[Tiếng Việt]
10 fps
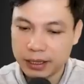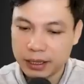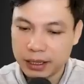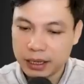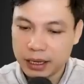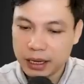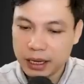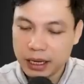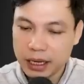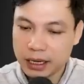bây giờ lại
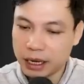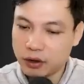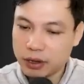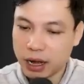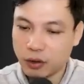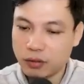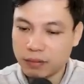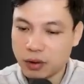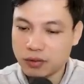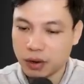xuất hiện ở cái vùng
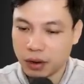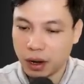này.